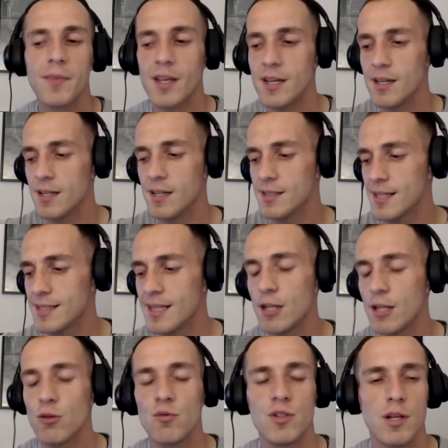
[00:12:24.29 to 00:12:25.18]
e,
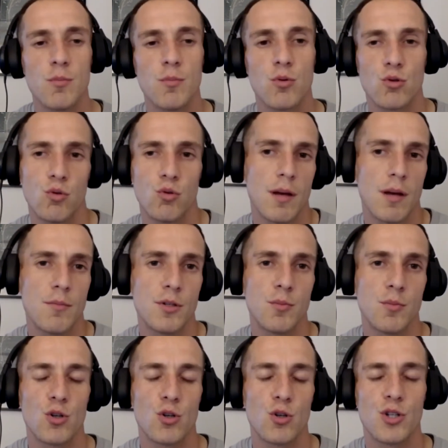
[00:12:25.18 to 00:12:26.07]
zastanów się i poszukaj
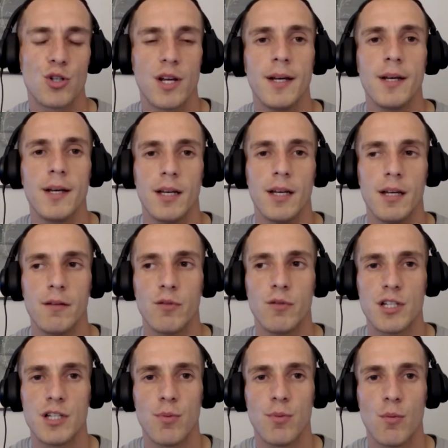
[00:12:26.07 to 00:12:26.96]
być może e,
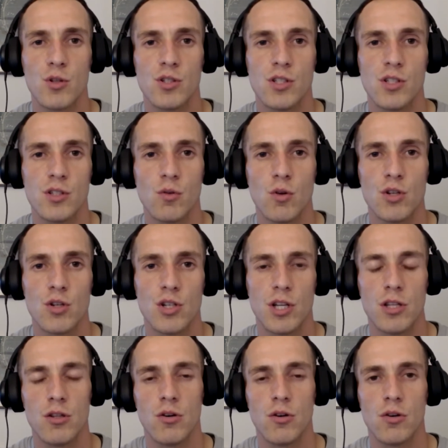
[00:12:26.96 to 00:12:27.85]
właśnie pomocy i zgłoś
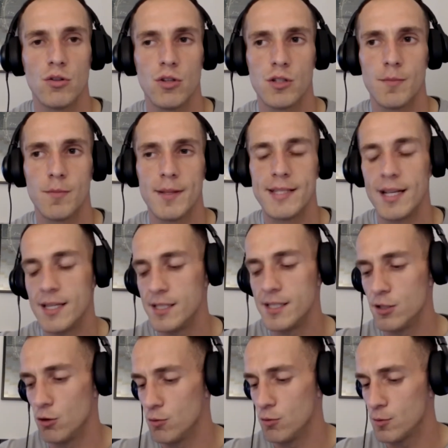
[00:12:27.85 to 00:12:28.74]
się do, do
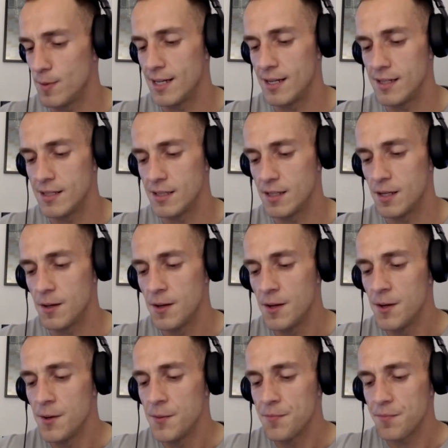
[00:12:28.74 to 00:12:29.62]
specjalisty lub specjalistki.
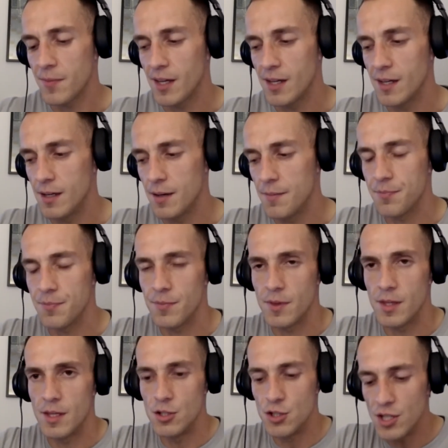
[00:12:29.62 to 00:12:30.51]
E,
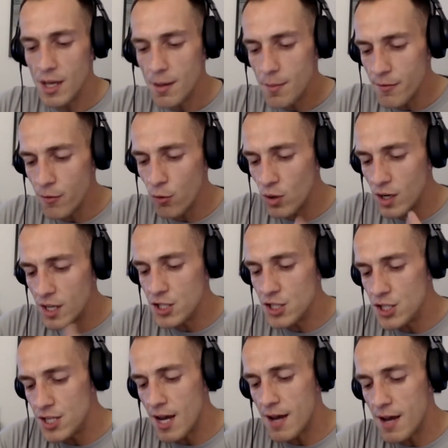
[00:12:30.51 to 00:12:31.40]
żyjemy w
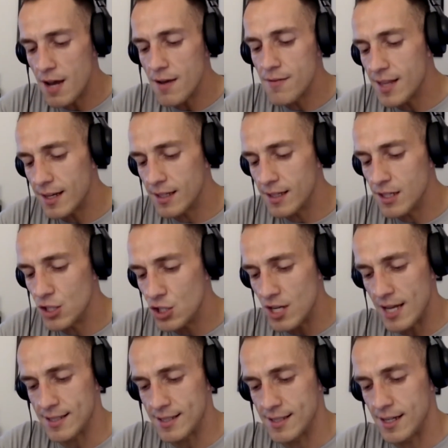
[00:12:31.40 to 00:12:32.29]
ogóle dzisiaj w takich
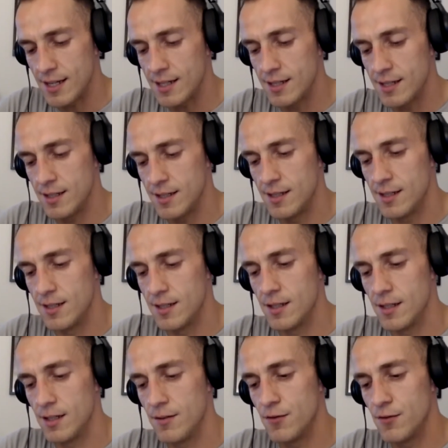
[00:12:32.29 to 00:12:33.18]
czasach, e,
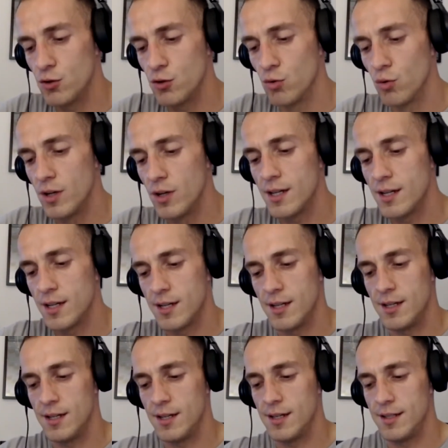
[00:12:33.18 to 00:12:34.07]
w
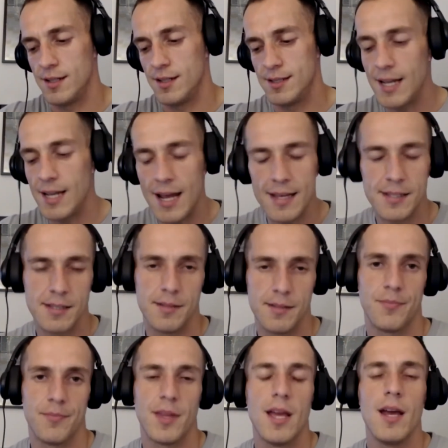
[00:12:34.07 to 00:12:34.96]
których e,
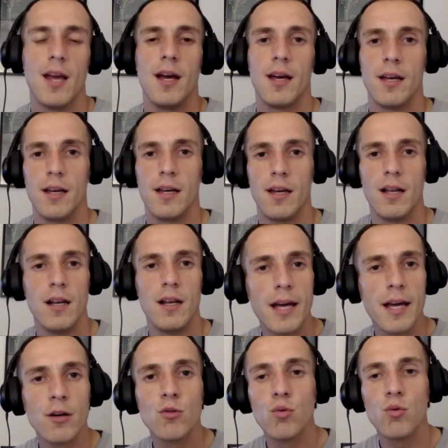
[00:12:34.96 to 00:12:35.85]
stres, e,
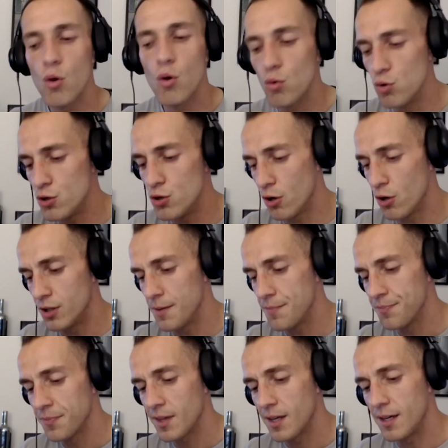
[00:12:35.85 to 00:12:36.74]
lęku
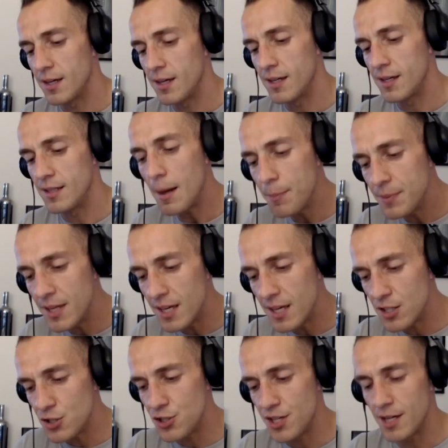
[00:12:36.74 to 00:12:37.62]
ogólniony,
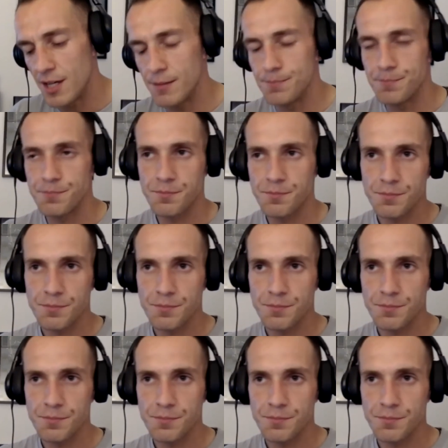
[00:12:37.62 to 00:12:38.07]
napięcie,